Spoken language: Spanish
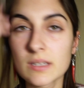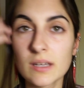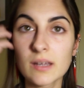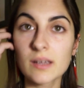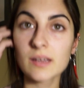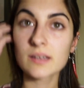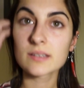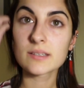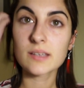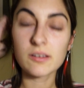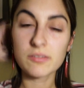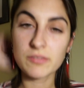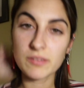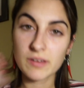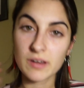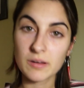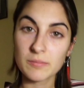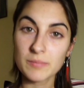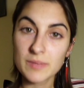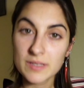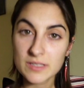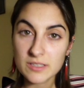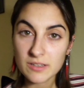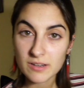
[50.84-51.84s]
es que al final
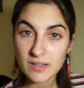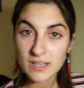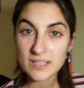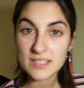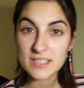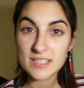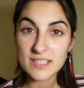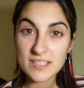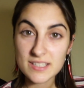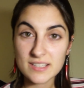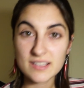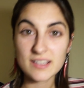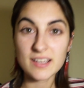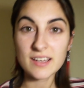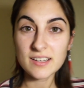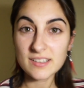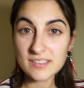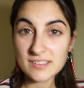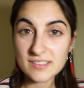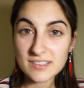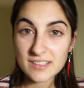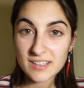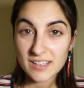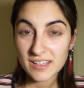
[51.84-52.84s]
me he hecho la siesta.
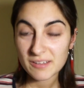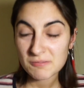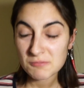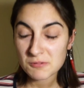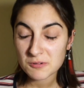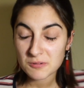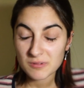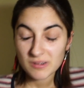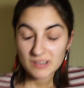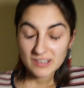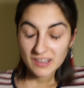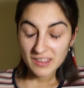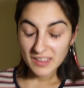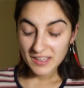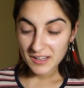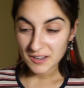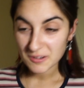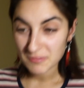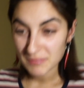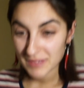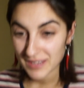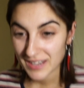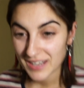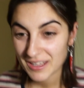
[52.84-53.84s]
Hemos vuelto de
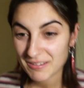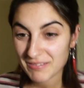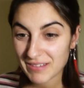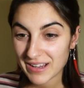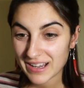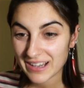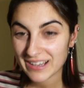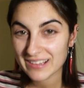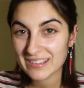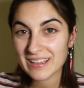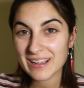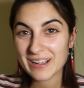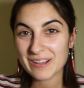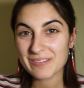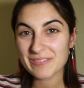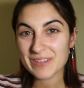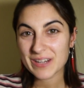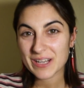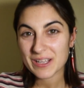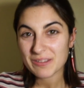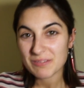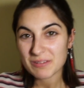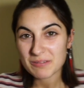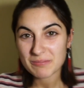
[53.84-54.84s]
comer, que me encanta
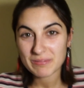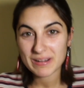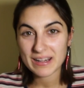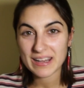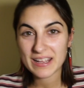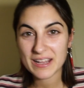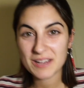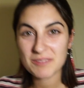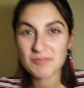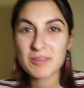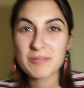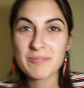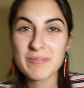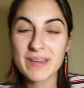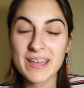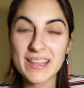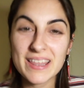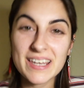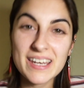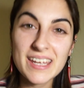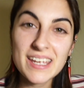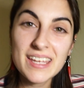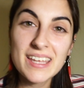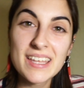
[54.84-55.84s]
comer con mi hermana y con mi
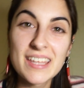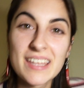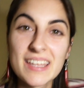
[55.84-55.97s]
padre.